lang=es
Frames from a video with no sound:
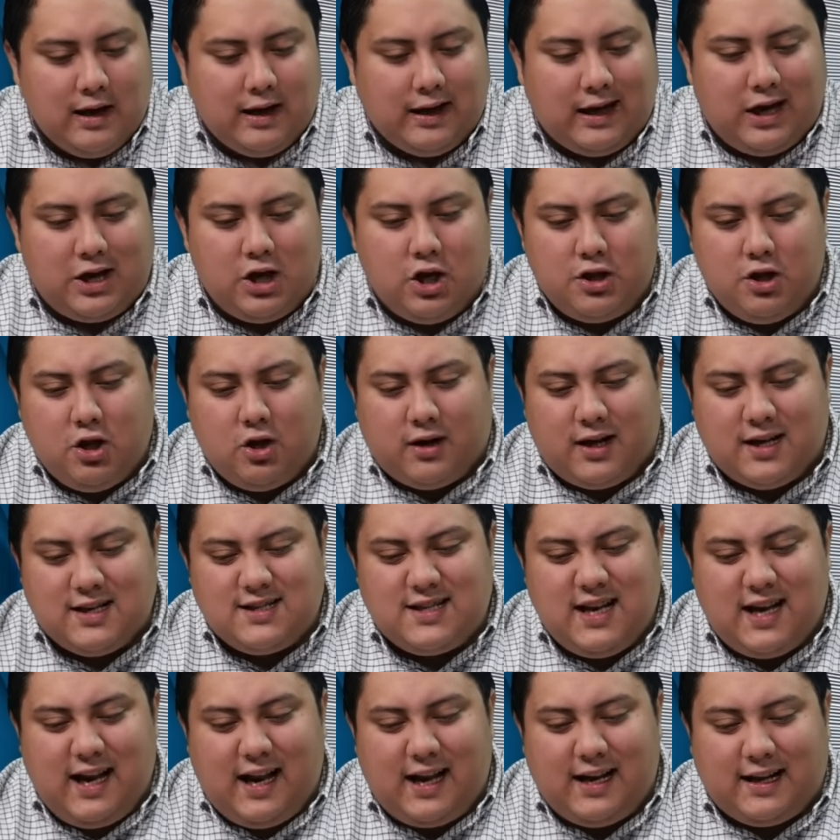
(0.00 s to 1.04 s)
Que yo digo que
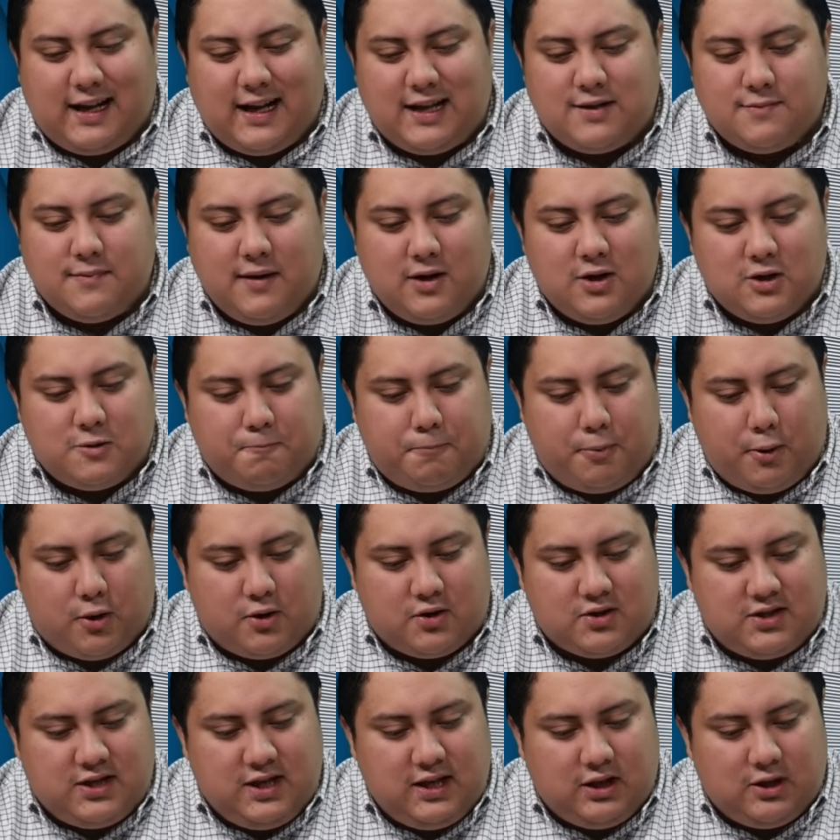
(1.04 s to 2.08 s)
es el que es menos
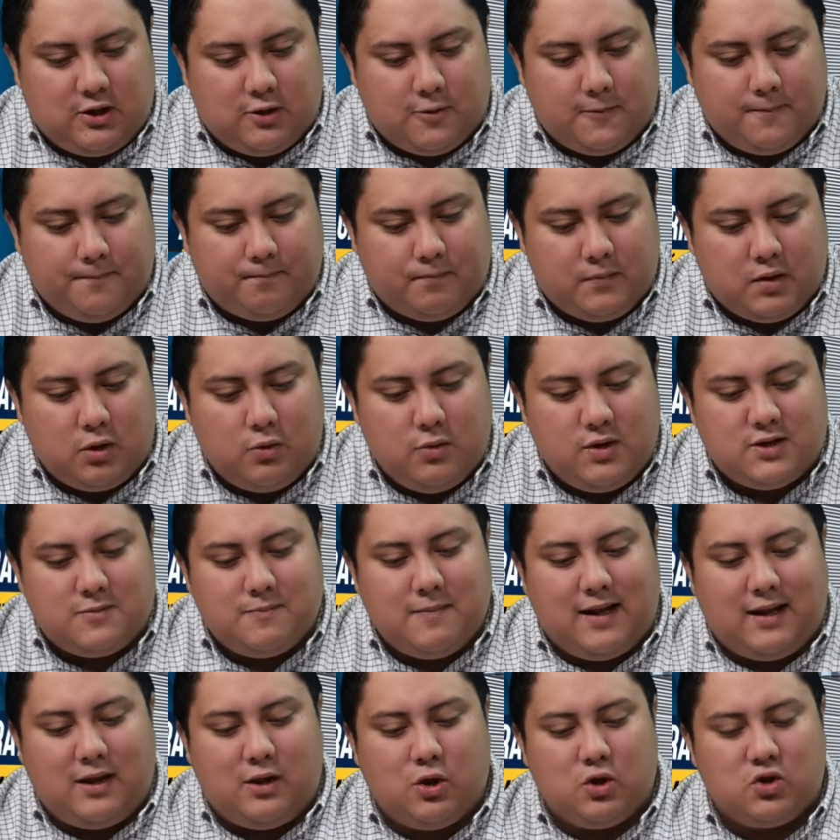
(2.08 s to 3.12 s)
peorcito, Luis
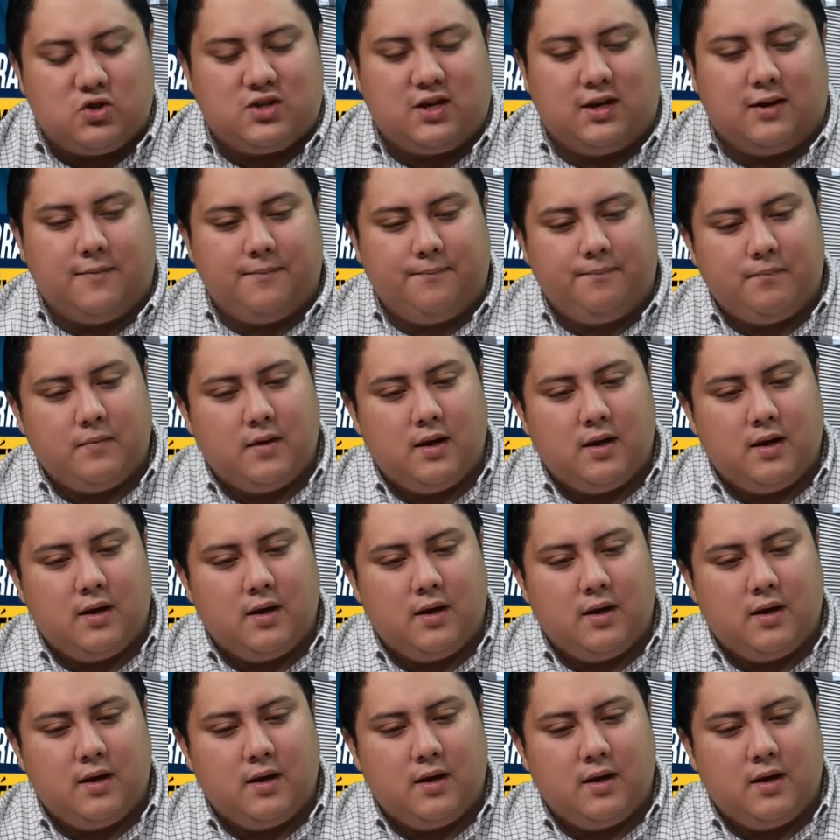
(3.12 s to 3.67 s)
Mendoza